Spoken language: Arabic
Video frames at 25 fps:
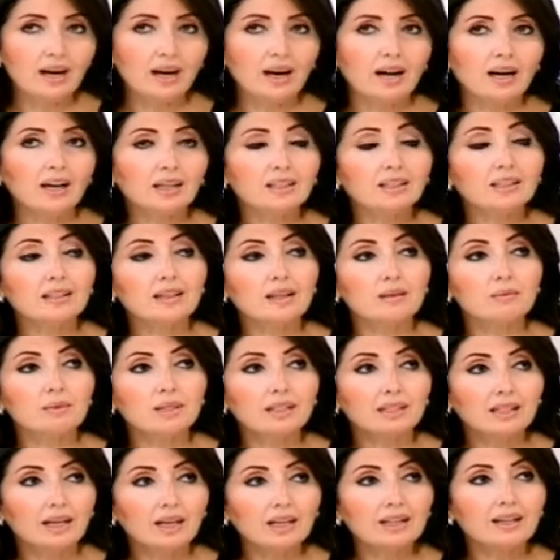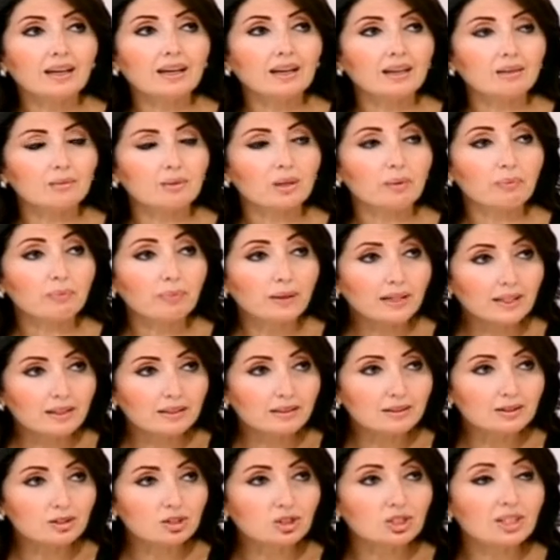انا كمان هلا عامله
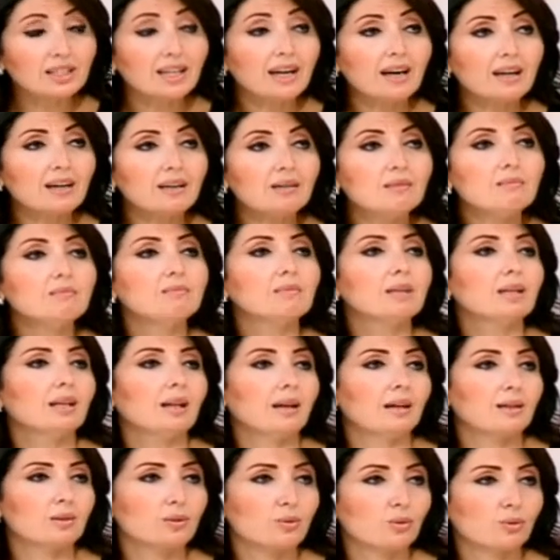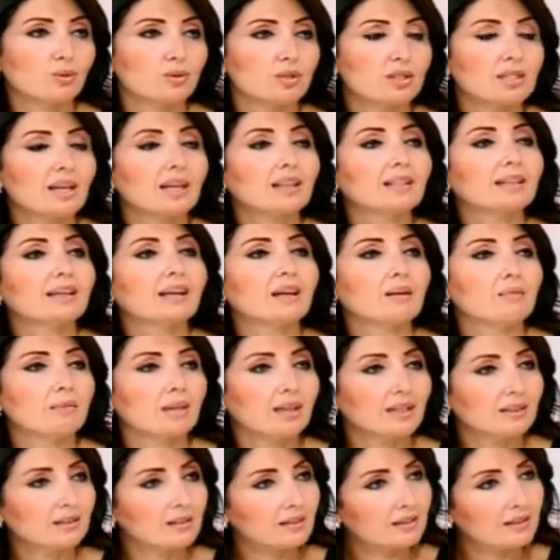باكج لام العروس يعني
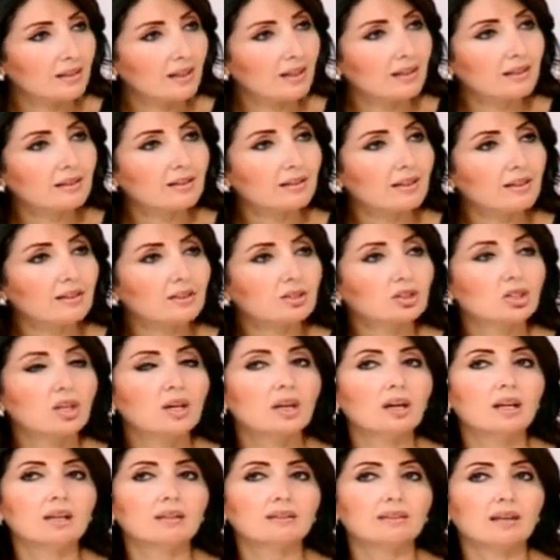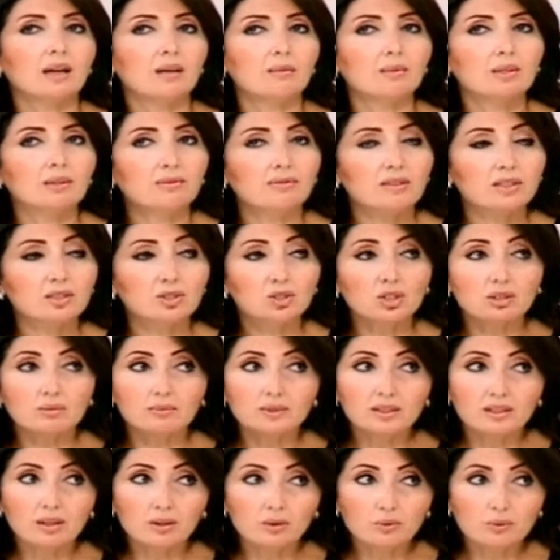كمان تتغنج تعمل فيشل
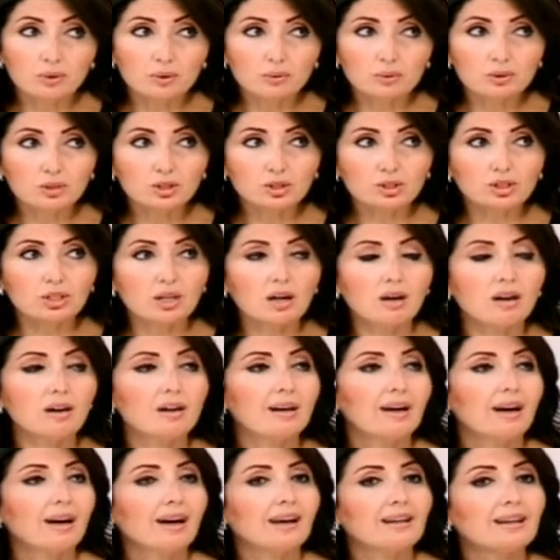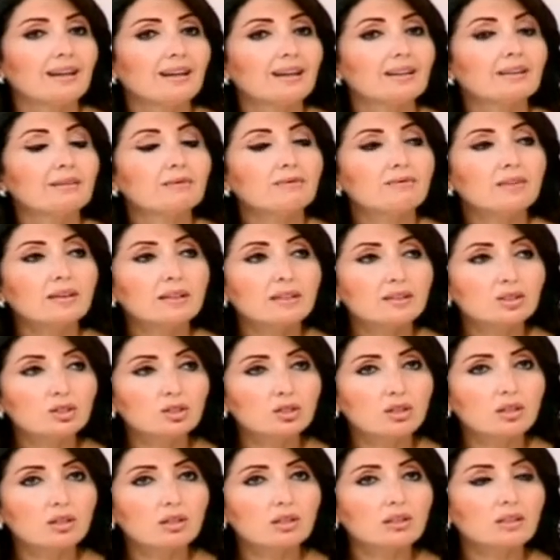بضوي وجهها هلا
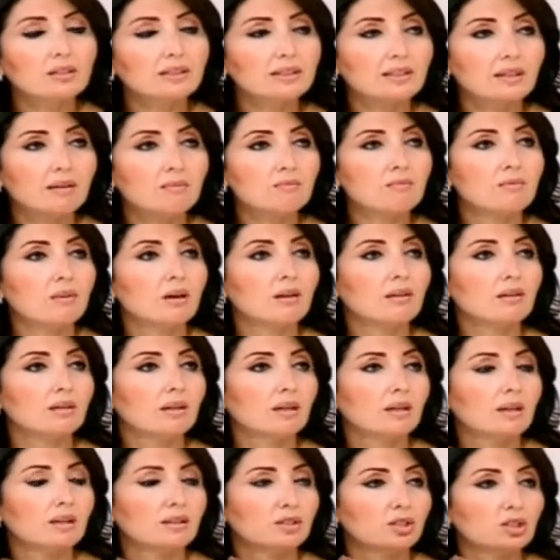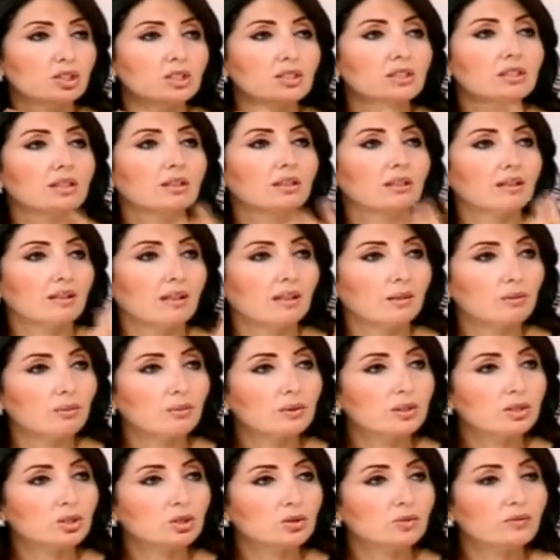الفيشل يما شيء
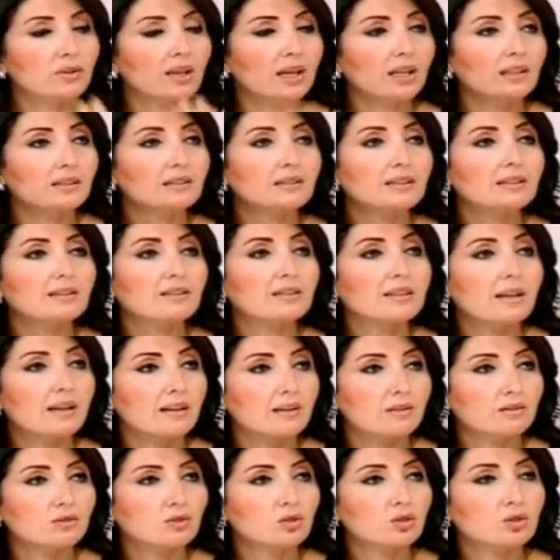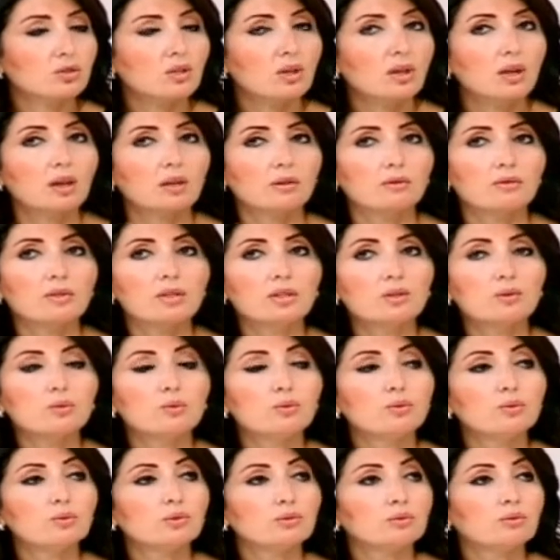للوجه في عندك رينج في
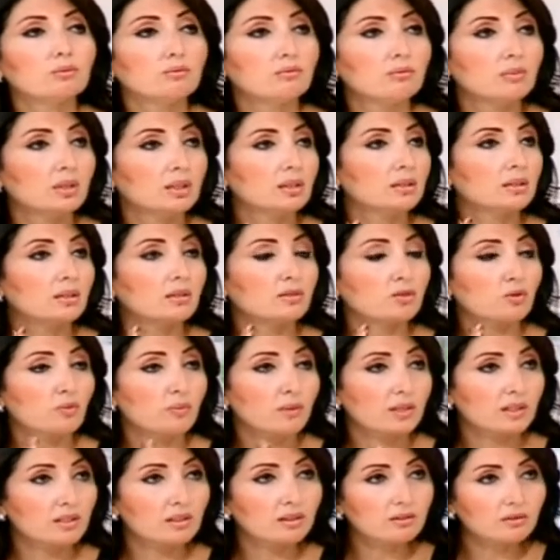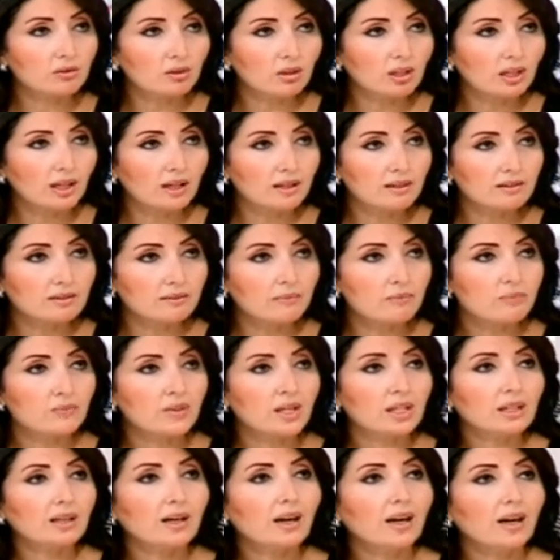يكون من 80 دولار
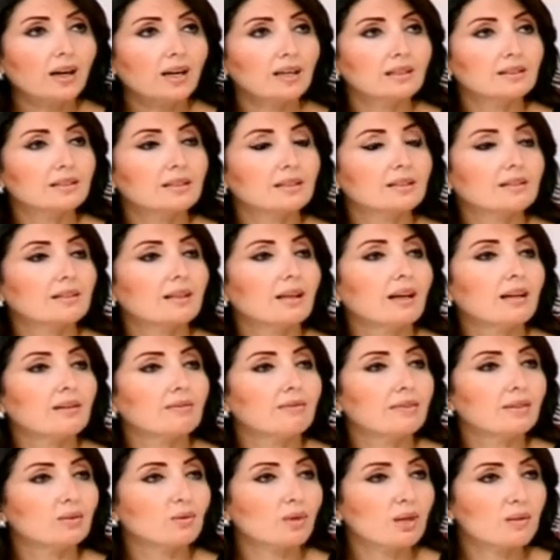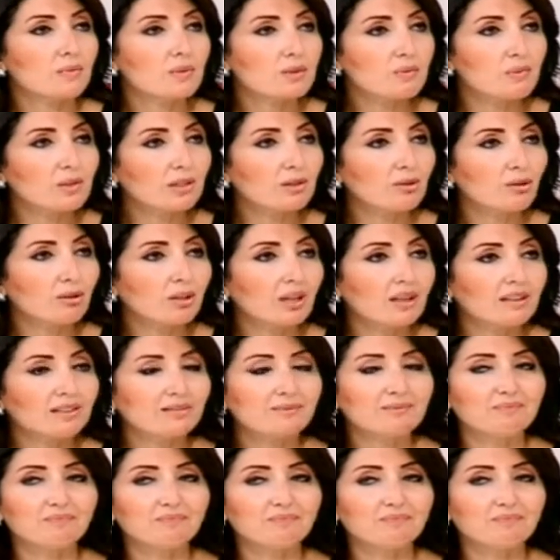لحديت ال 2500 دولار